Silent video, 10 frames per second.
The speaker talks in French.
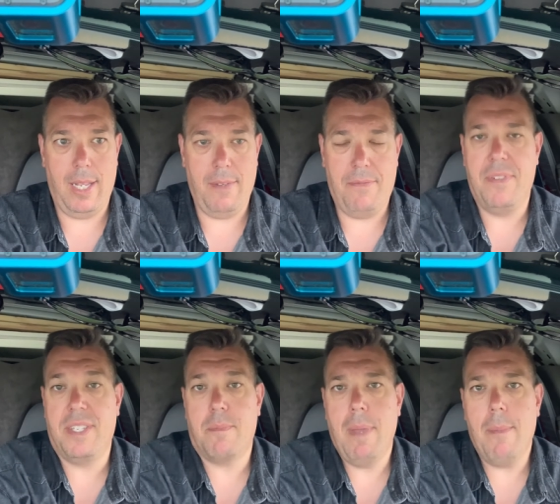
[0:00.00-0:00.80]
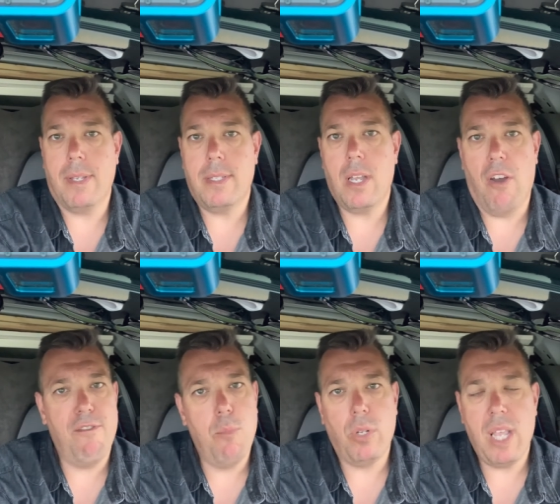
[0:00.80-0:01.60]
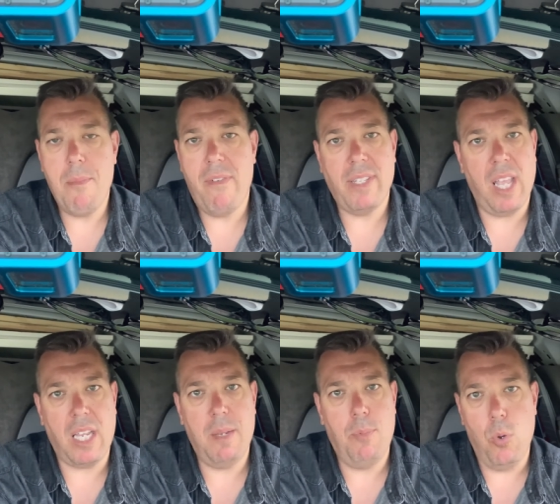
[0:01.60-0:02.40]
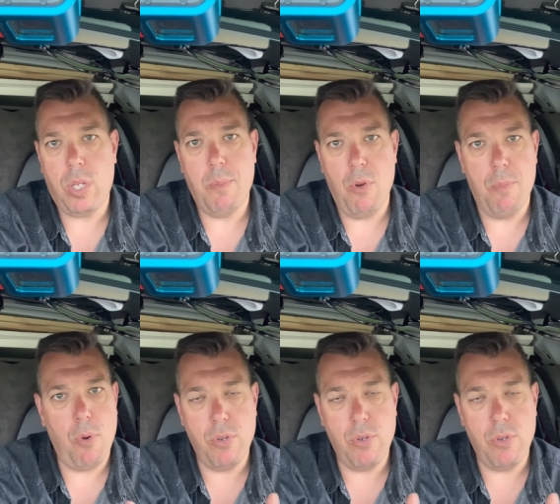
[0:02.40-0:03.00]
physiquement, ben, c'est offre beau temps, mauvais temps, qui pleut, qui pleut pas.